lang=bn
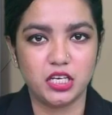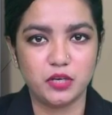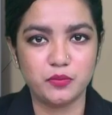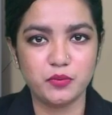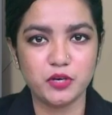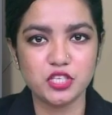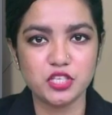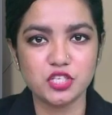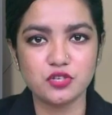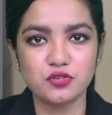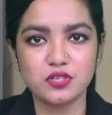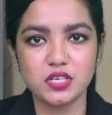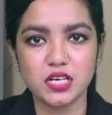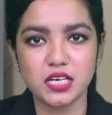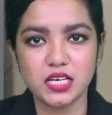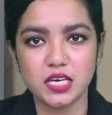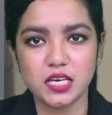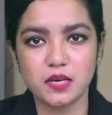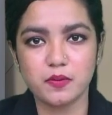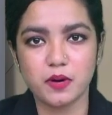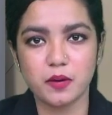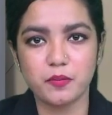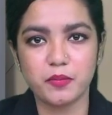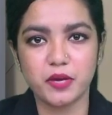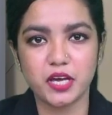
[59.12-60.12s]
নির্বাচনটা
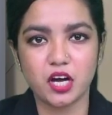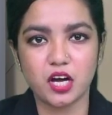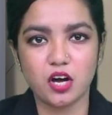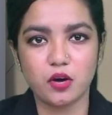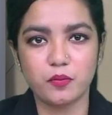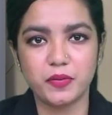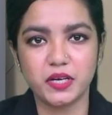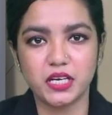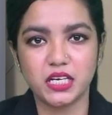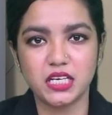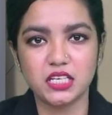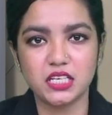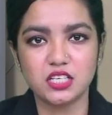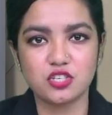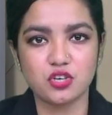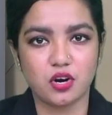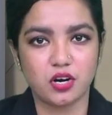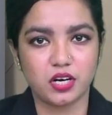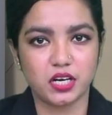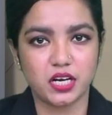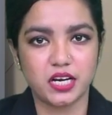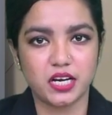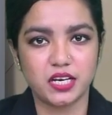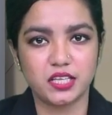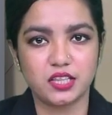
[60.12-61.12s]
কিভাবে হবে
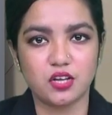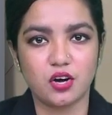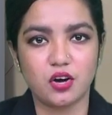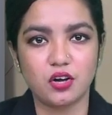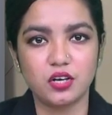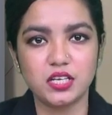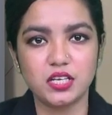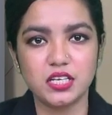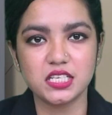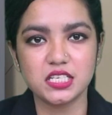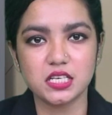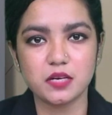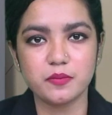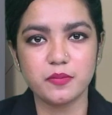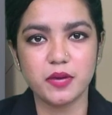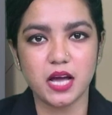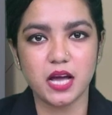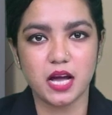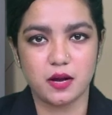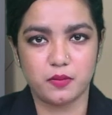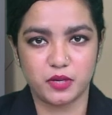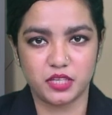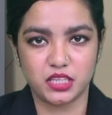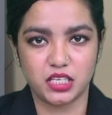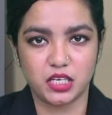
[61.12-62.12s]
সরকারি দল হিসেবে
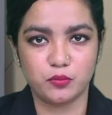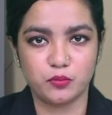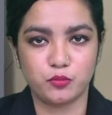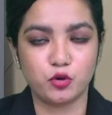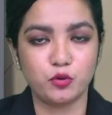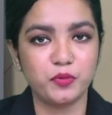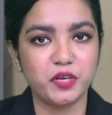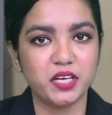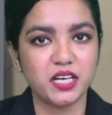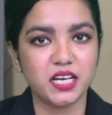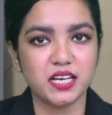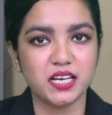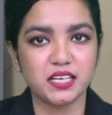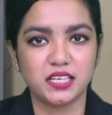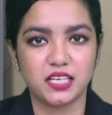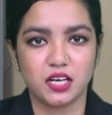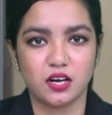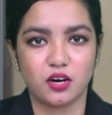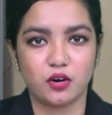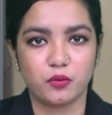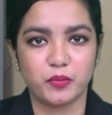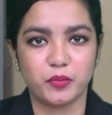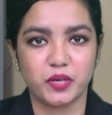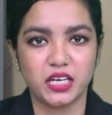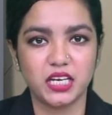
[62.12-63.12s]
আমাদের ভূমিকা কি
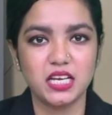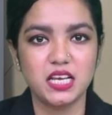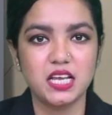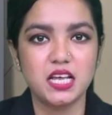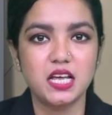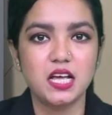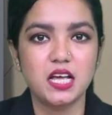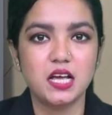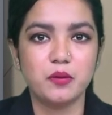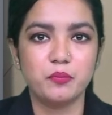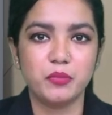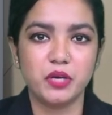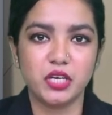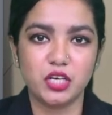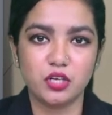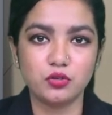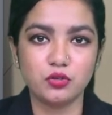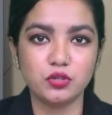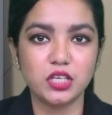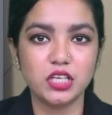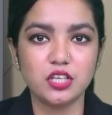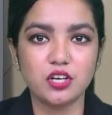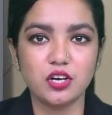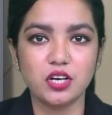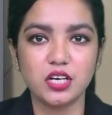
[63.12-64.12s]
হবে
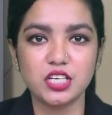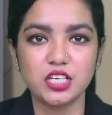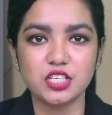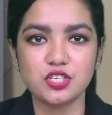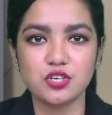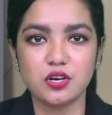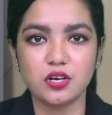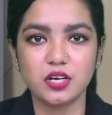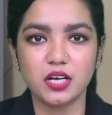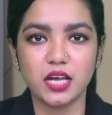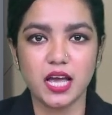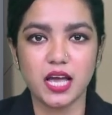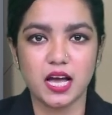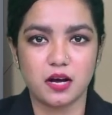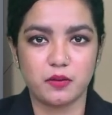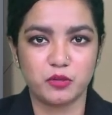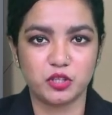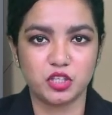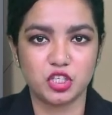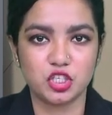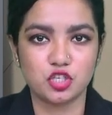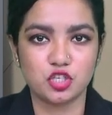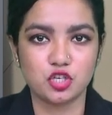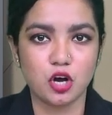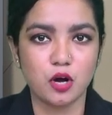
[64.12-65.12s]
বিরোধী দলের সঙ্গে
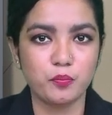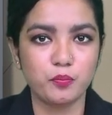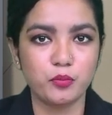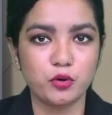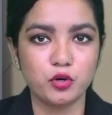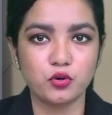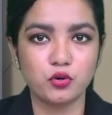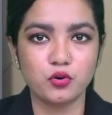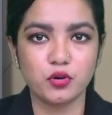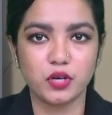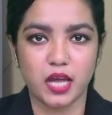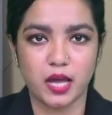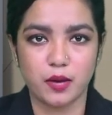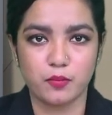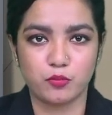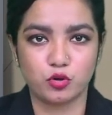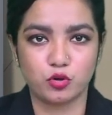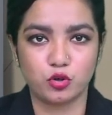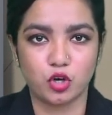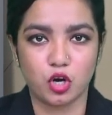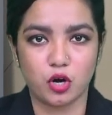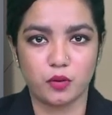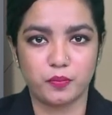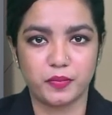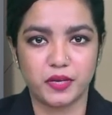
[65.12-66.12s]
আমাদের সম্পর্ক
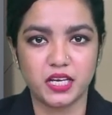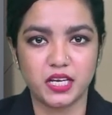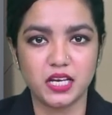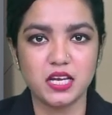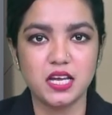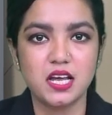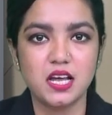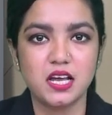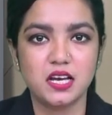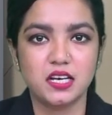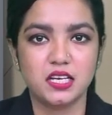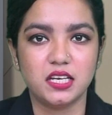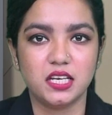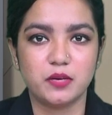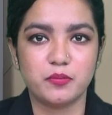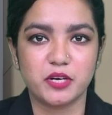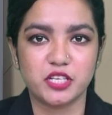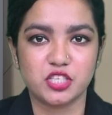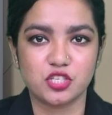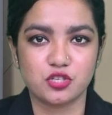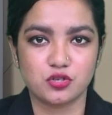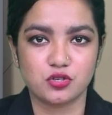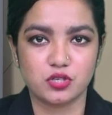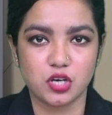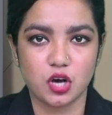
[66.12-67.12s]
কেমন হবে
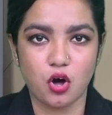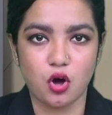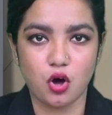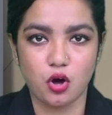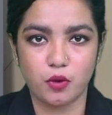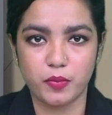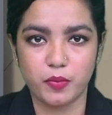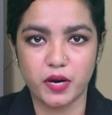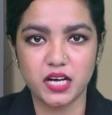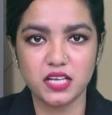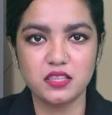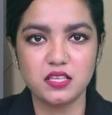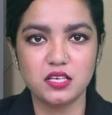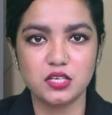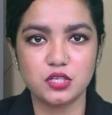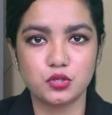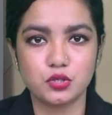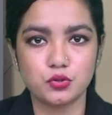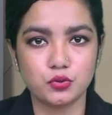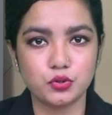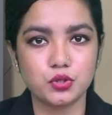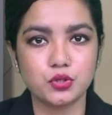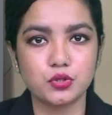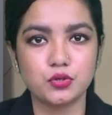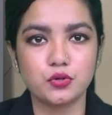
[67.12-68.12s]
নির্বাচনটা অবাধ
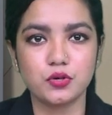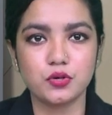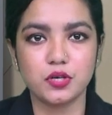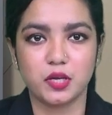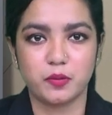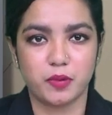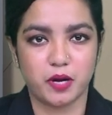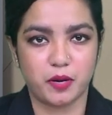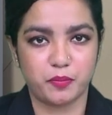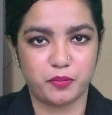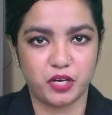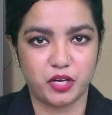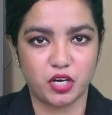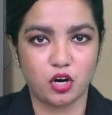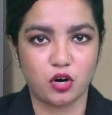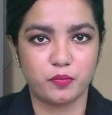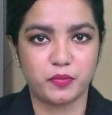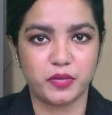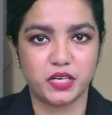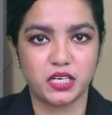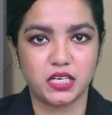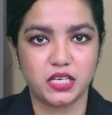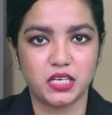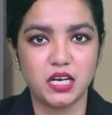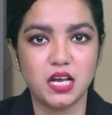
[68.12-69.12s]
সুষ্ঠু কিভাবে
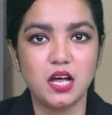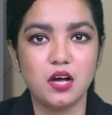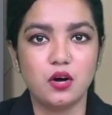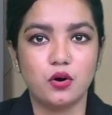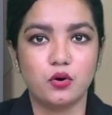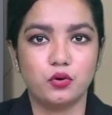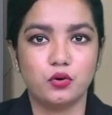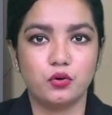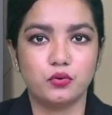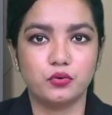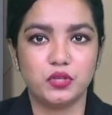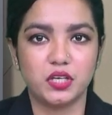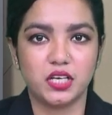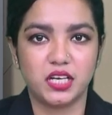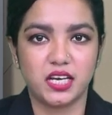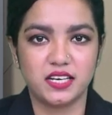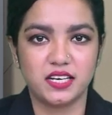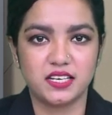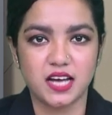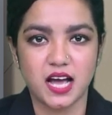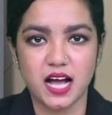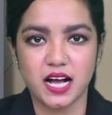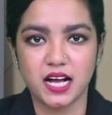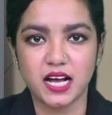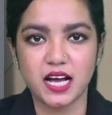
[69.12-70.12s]
হবে অন্যদিকে
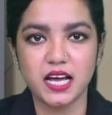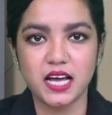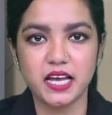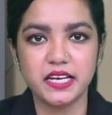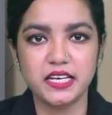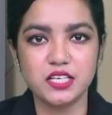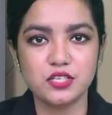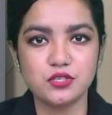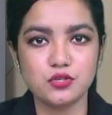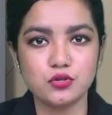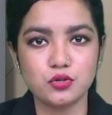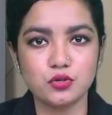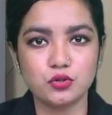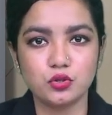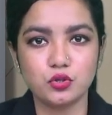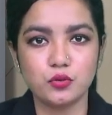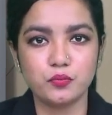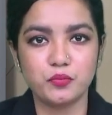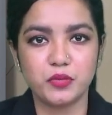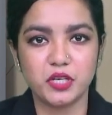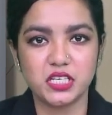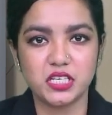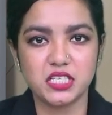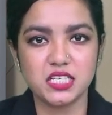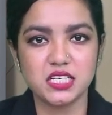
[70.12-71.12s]
ঢাকায় নিযুক্ত
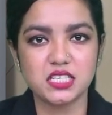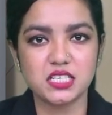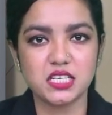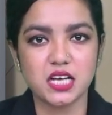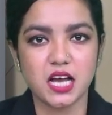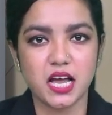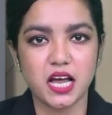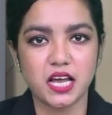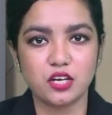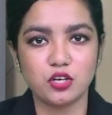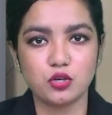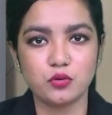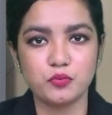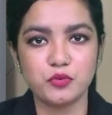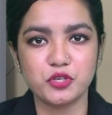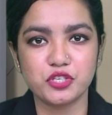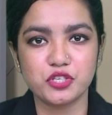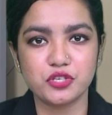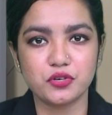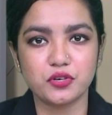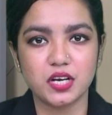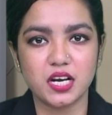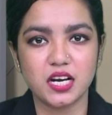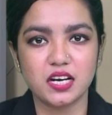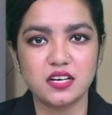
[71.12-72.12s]
ব্রিটিশ
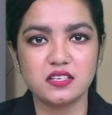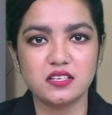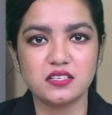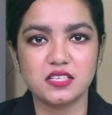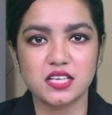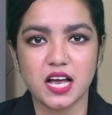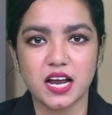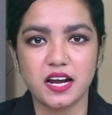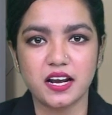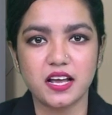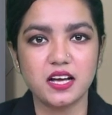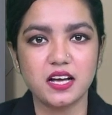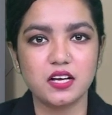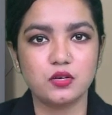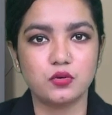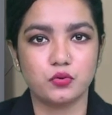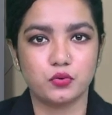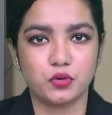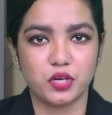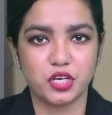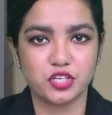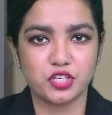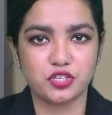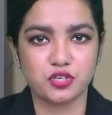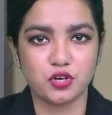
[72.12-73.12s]
হাইকমিশনার সারাহ
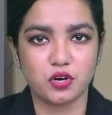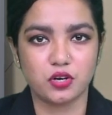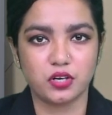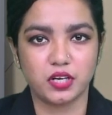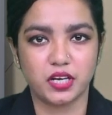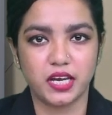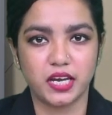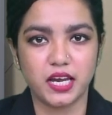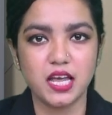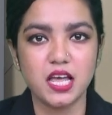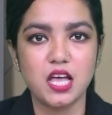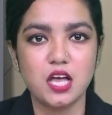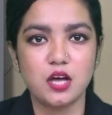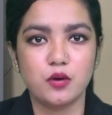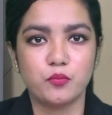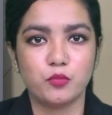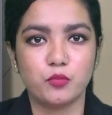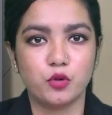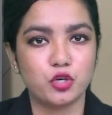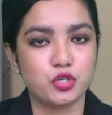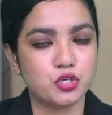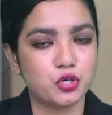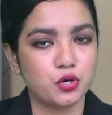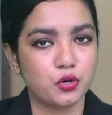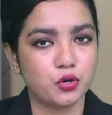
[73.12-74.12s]
কুকের সঙ্গে
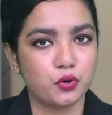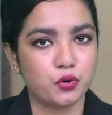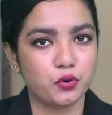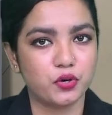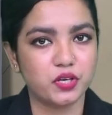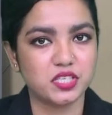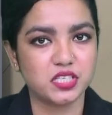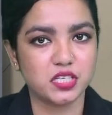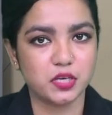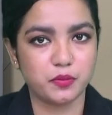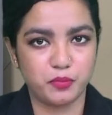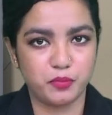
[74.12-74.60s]
বৈঠক করেছে